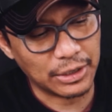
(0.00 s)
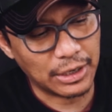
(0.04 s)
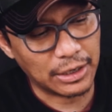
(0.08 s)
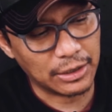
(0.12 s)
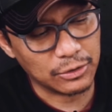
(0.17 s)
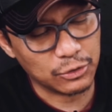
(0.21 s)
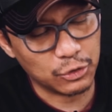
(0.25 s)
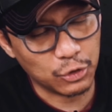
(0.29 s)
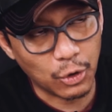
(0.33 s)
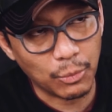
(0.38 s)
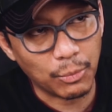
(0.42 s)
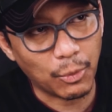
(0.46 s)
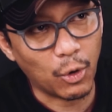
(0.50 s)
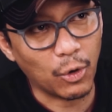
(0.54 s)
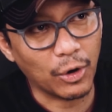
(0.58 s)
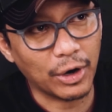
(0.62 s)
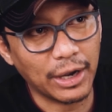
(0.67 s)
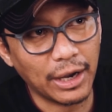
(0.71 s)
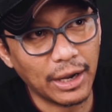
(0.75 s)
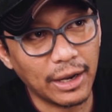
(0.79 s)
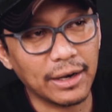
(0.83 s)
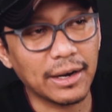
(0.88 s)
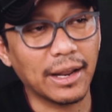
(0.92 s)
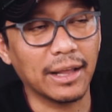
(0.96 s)
yang cukup oke
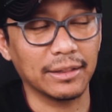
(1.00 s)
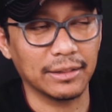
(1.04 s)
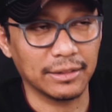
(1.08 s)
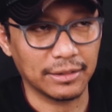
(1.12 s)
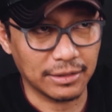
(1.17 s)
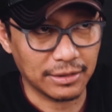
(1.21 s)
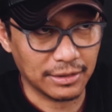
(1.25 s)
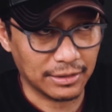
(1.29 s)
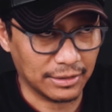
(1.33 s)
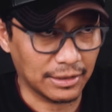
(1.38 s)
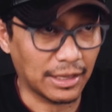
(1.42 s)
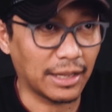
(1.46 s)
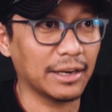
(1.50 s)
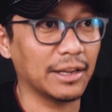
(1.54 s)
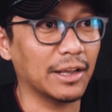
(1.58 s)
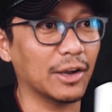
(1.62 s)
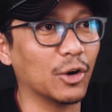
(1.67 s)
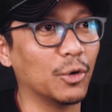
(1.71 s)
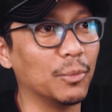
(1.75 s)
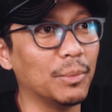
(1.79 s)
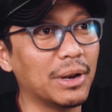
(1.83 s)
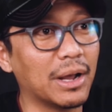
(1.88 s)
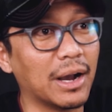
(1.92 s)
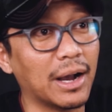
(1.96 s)
okay, dan tadi yang
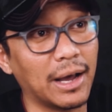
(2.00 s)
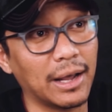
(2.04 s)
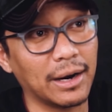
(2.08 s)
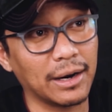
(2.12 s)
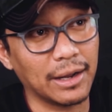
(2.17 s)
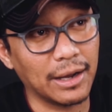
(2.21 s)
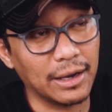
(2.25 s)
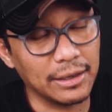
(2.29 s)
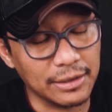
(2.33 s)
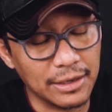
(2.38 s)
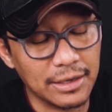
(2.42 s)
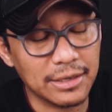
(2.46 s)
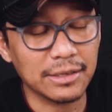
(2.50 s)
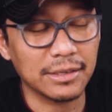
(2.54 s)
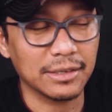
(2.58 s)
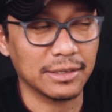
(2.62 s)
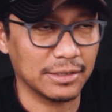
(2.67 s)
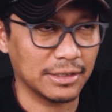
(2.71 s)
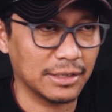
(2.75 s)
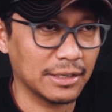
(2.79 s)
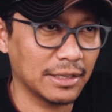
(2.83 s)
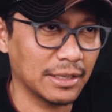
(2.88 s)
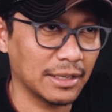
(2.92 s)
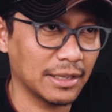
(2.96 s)
gue bilang harganya
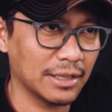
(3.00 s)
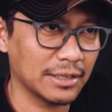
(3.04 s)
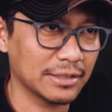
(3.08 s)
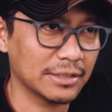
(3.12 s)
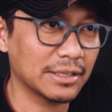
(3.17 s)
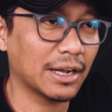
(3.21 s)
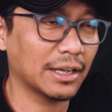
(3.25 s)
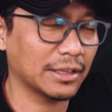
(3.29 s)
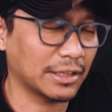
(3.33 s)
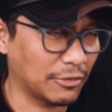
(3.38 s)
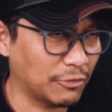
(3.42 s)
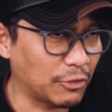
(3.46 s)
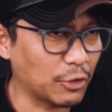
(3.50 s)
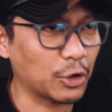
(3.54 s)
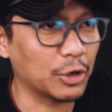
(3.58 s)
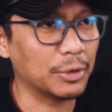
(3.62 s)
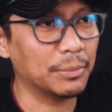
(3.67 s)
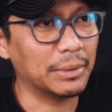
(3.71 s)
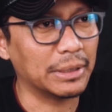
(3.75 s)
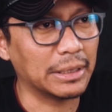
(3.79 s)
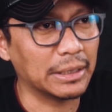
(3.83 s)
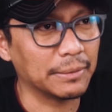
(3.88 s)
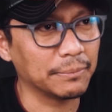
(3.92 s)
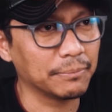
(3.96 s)
sangat
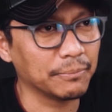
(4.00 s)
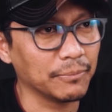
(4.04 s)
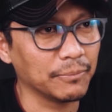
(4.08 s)
affordable